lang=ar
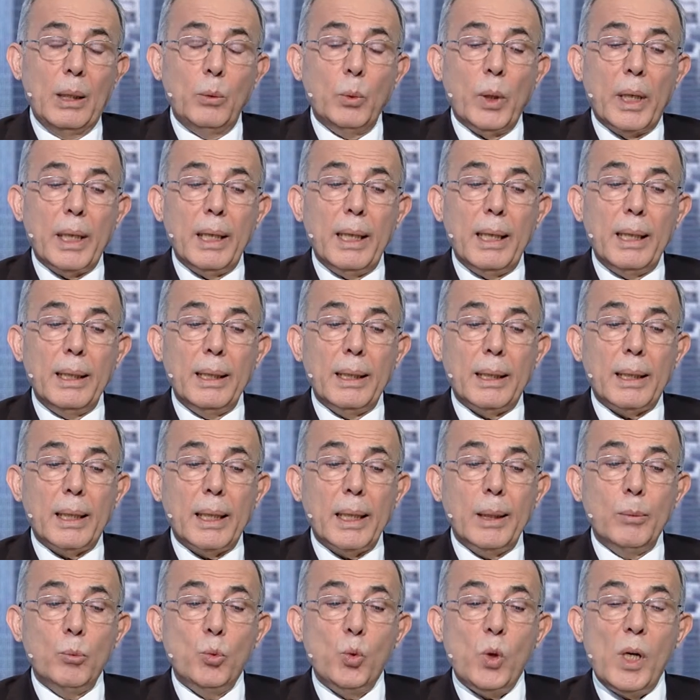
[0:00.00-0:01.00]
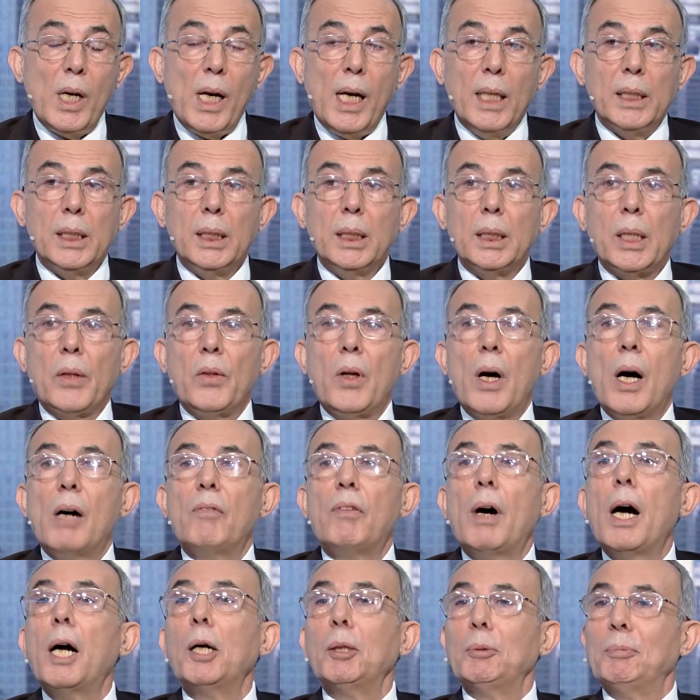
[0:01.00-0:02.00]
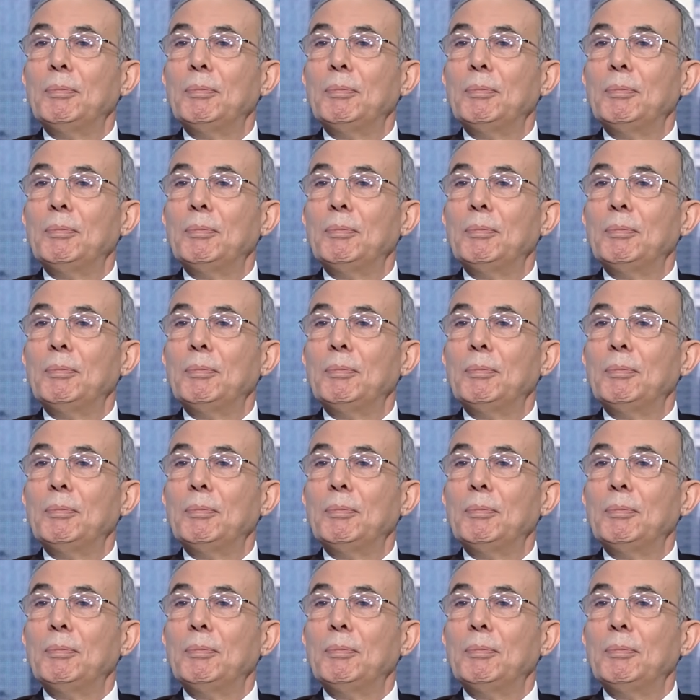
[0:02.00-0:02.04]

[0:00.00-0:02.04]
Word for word: الوقاية رقم واحد النظافة